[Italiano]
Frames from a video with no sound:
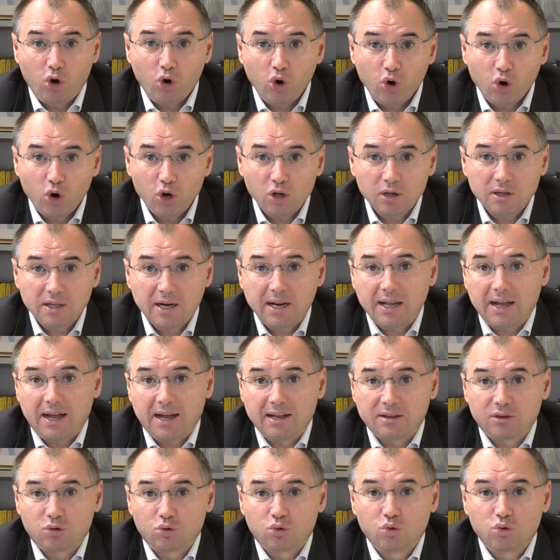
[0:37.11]
oltre
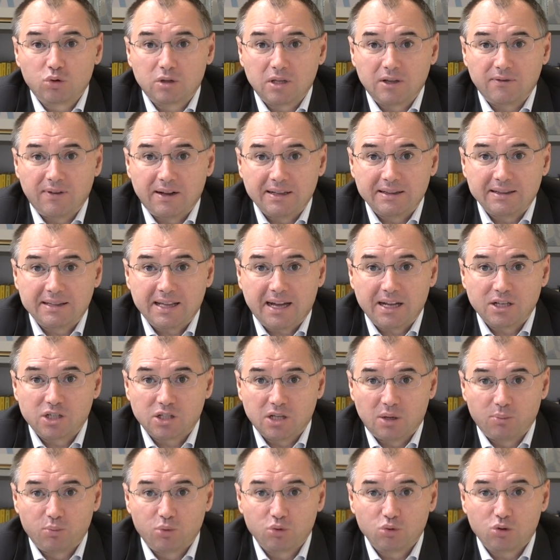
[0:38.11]
a tutti i vantaggi
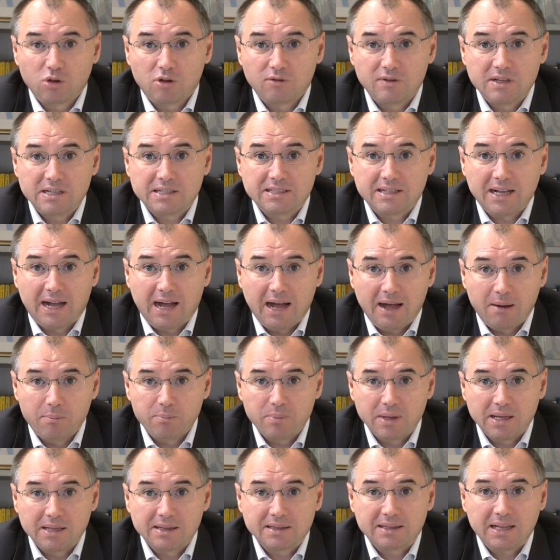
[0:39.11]
da un punto di vista
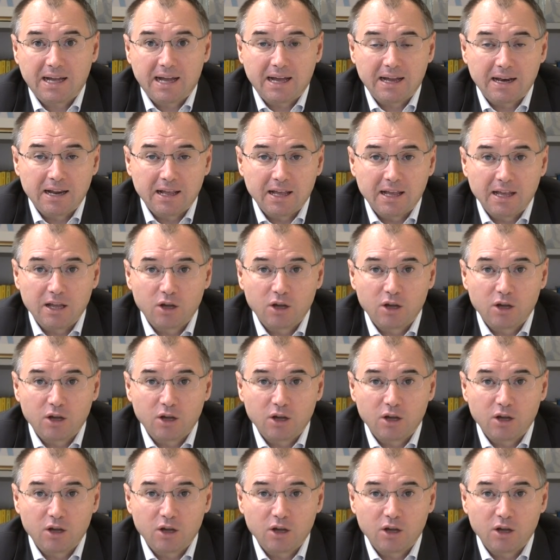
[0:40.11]
ambientale,